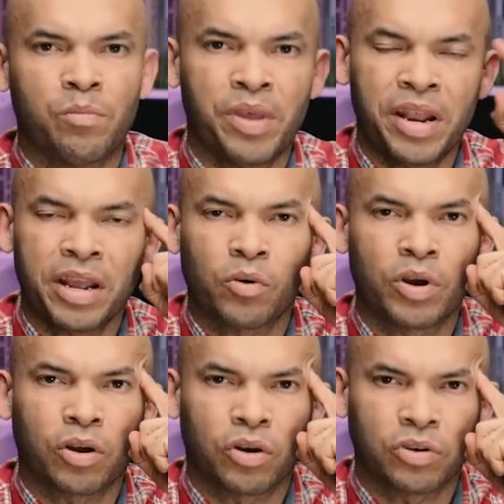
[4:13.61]
viene con
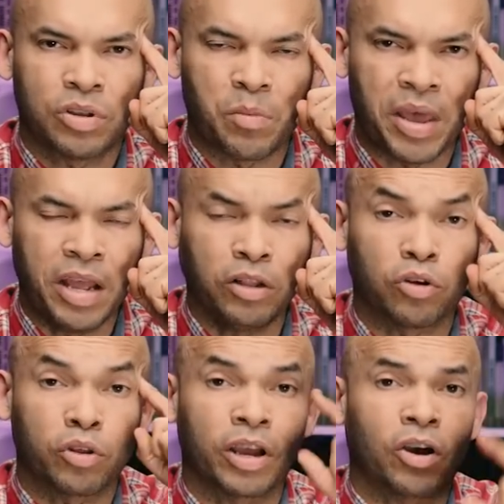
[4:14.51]
el
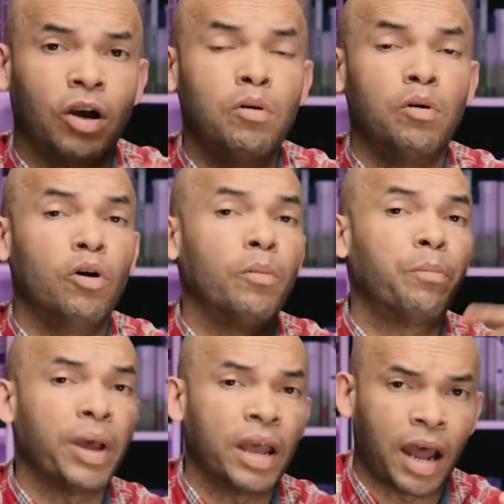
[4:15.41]
conocimiento de cómo
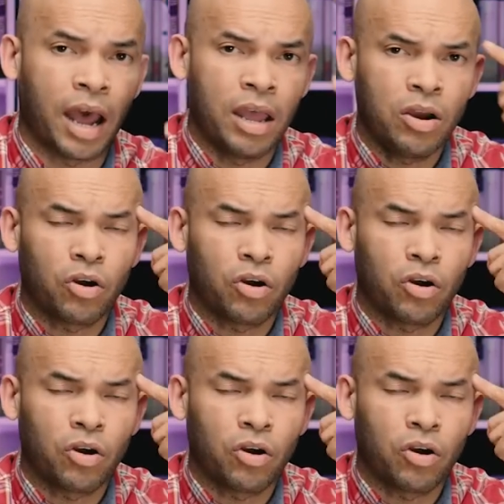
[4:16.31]
opera,